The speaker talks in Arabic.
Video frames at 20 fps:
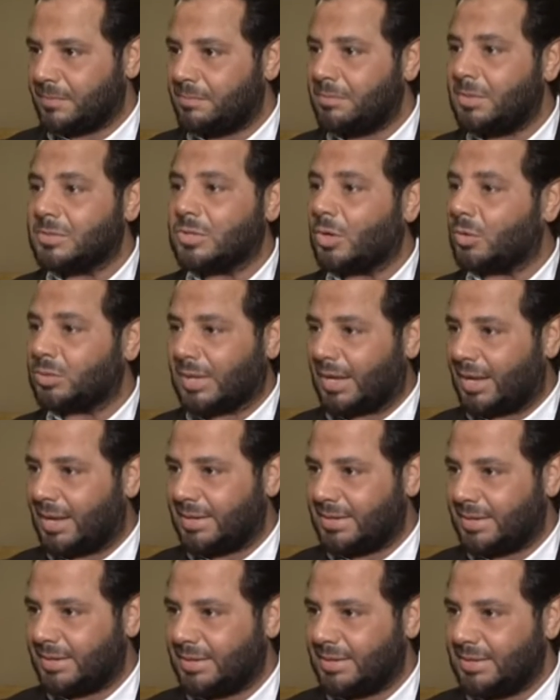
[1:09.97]
بصوت
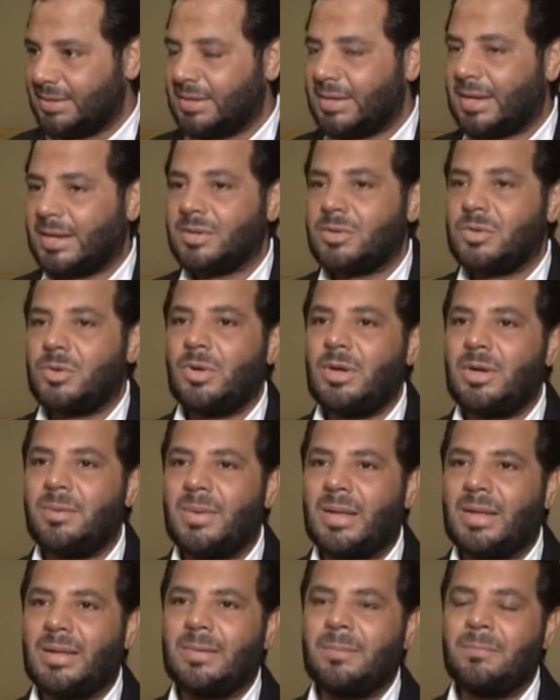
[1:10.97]
عالي عن كل
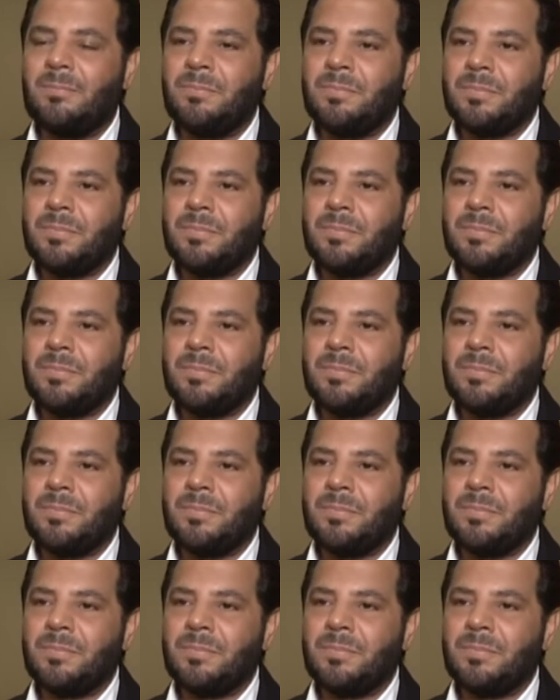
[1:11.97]
ما